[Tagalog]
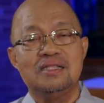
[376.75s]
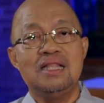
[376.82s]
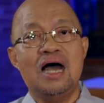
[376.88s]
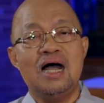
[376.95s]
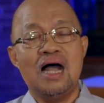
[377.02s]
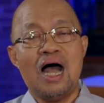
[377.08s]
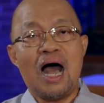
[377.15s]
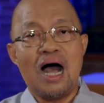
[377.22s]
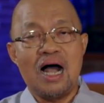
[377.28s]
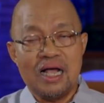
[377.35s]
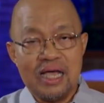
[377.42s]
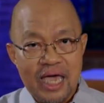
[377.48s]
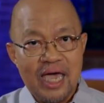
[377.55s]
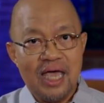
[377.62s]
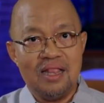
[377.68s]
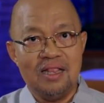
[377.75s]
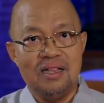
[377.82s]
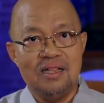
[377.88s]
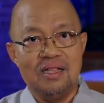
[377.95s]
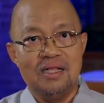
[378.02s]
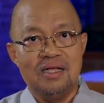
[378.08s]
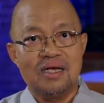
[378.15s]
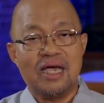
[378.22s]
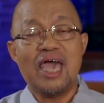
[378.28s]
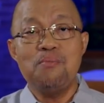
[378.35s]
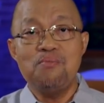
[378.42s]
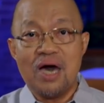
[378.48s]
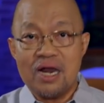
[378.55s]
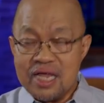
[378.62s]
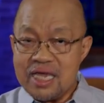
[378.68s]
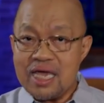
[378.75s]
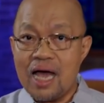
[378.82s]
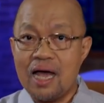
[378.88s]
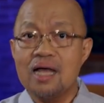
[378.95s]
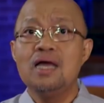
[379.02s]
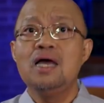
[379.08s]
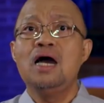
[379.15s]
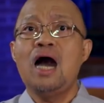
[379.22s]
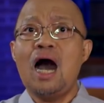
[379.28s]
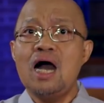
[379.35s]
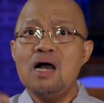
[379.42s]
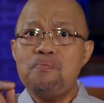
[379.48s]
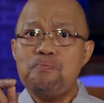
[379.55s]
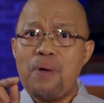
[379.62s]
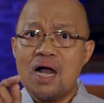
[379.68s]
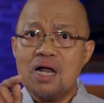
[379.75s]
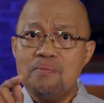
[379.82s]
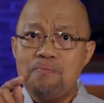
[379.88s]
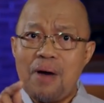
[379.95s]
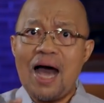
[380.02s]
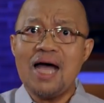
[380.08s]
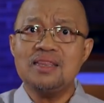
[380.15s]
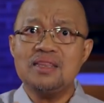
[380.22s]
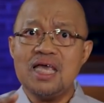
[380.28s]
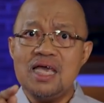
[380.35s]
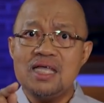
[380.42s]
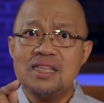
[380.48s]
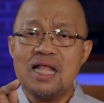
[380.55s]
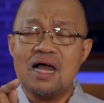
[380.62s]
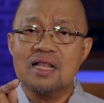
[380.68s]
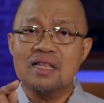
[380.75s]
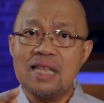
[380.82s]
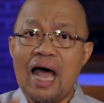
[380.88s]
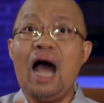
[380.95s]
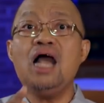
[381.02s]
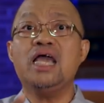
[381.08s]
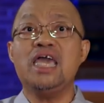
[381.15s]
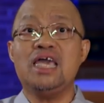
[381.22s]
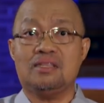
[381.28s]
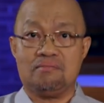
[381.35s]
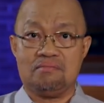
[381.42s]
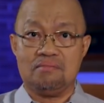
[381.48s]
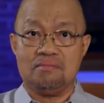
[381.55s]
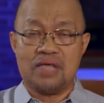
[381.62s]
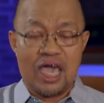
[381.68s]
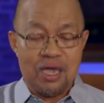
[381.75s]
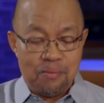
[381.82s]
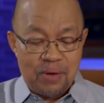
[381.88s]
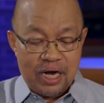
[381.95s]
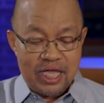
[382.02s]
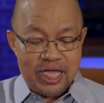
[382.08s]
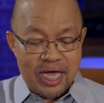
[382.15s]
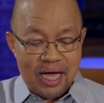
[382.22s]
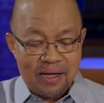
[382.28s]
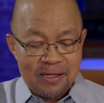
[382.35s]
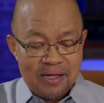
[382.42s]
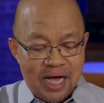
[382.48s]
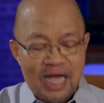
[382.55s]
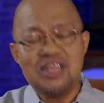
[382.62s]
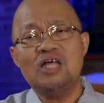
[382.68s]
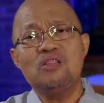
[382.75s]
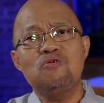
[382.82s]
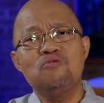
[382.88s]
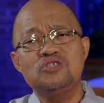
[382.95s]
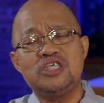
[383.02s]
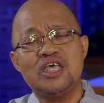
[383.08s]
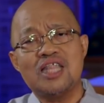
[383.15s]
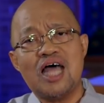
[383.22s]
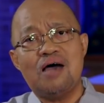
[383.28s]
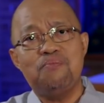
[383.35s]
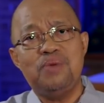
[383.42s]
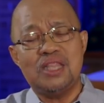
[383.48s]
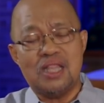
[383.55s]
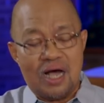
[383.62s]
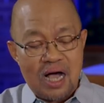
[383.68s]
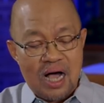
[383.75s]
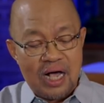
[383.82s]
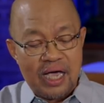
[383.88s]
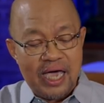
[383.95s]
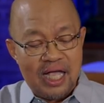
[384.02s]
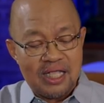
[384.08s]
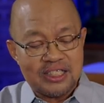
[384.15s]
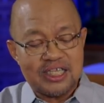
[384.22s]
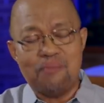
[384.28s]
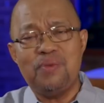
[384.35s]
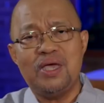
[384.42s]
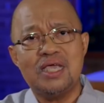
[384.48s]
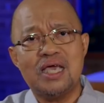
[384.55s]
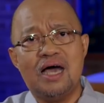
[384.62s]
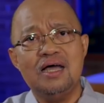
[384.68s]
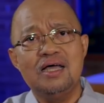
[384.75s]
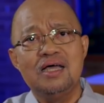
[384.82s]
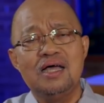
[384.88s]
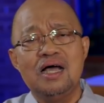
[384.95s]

ng anghel kay Maria, ang pagbati ng langit kay Maria. At anong sinabi ng anghel? Sabi niya,